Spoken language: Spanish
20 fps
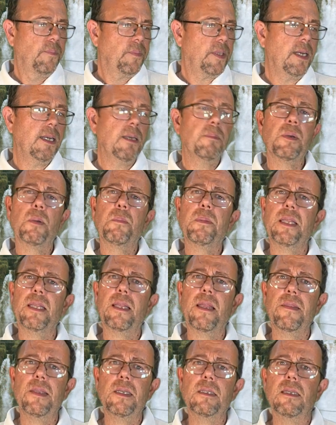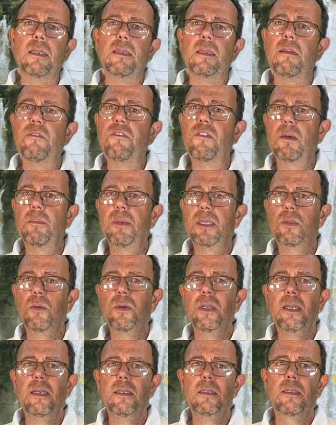Tiene propiedades
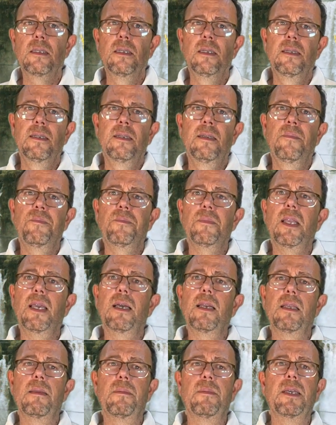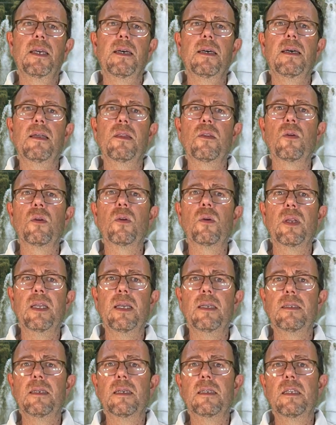antiinflamatorias y alivia
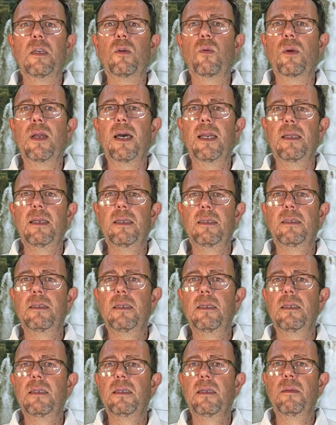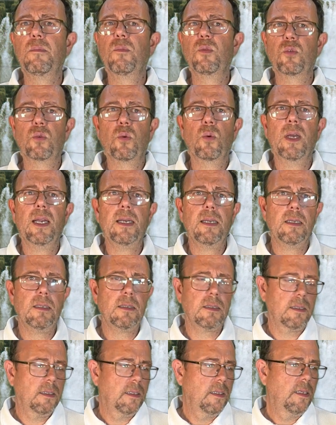dolores articulares y
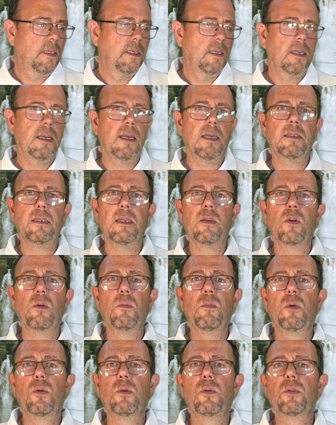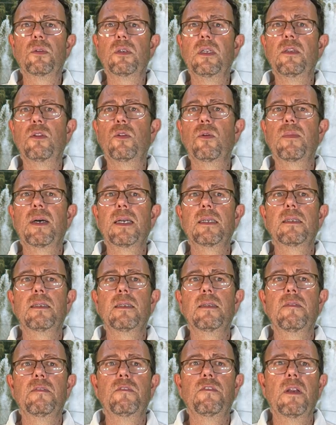musculares así como síntomas
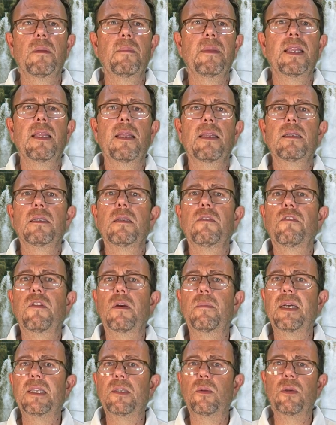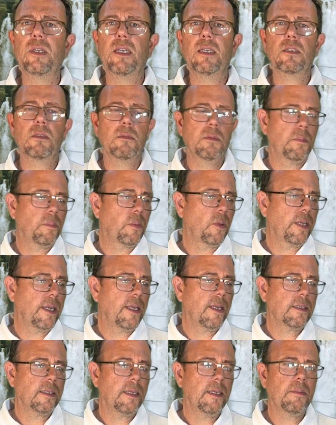de enfermedades inflamatorias, como
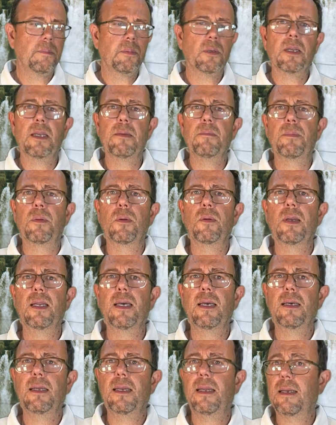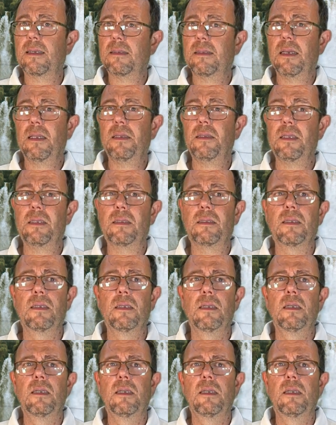podría ser, por ejemplo, la, artritis.